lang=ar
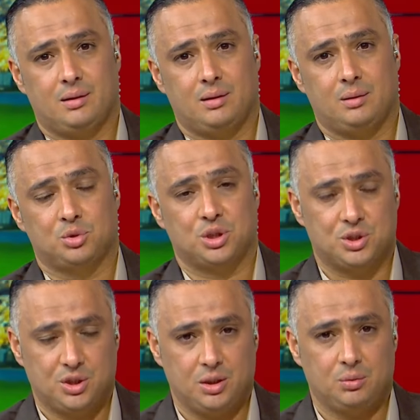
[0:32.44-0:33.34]

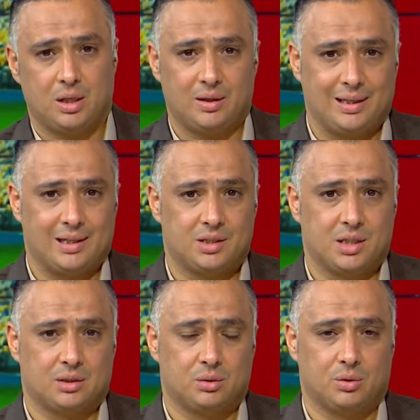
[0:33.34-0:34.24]
المشجعين وكذلك
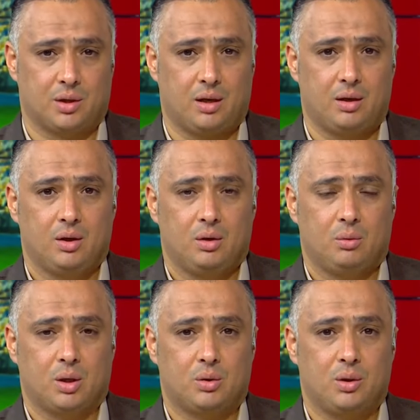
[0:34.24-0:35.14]
الجهات الأخرى
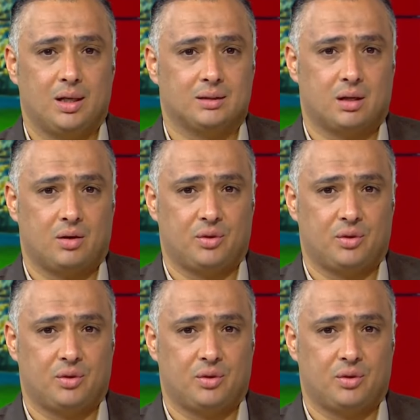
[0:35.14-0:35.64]
وكل أطراف